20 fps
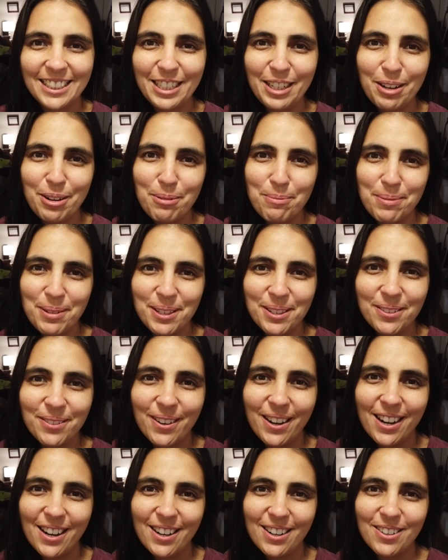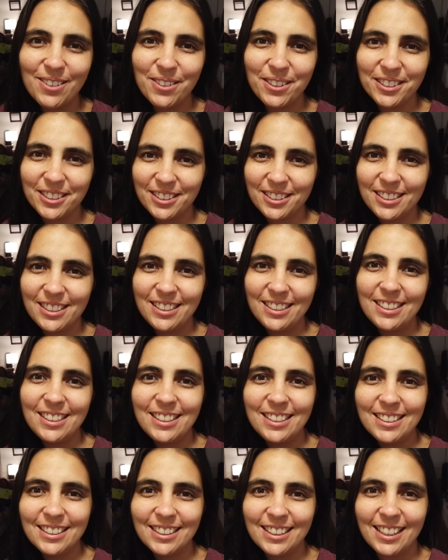E aí, pessoal, outro
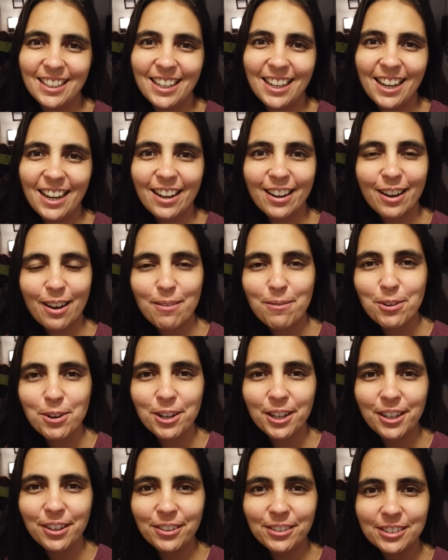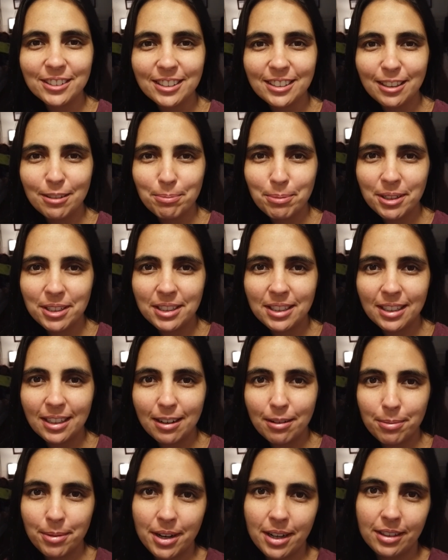dia. Acabou que ontem, depois da
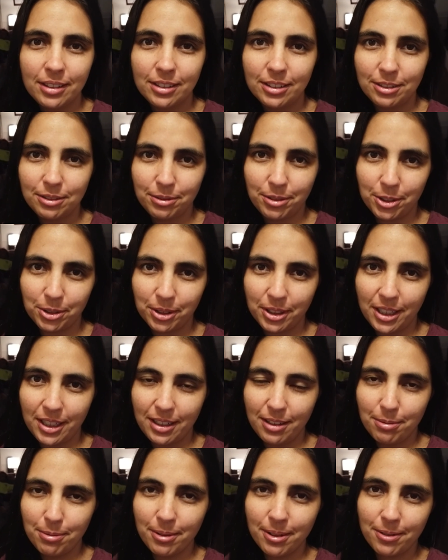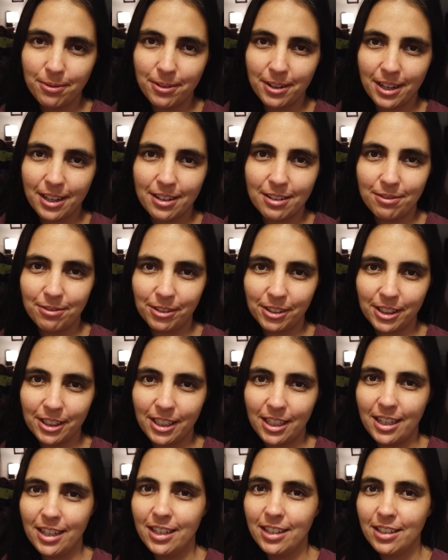caminhada, não voltei a falar com
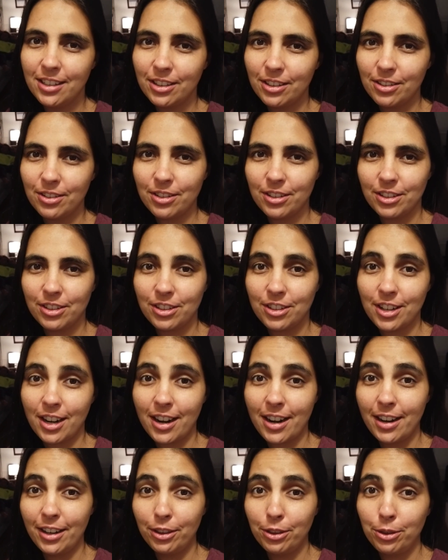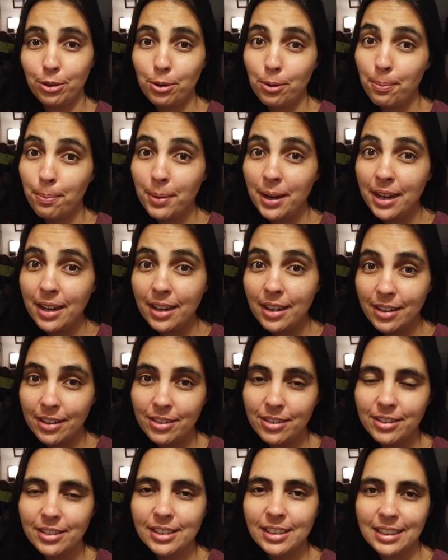vocês. Hoje já é
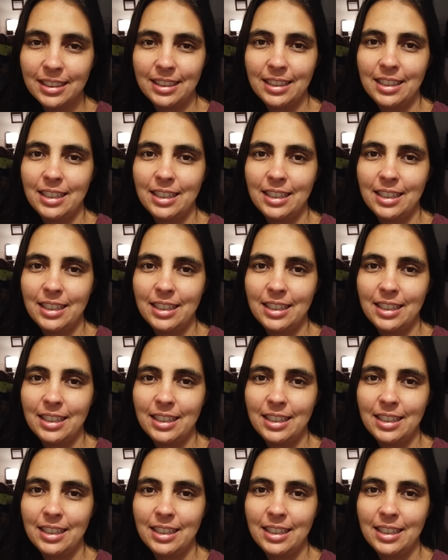domingo.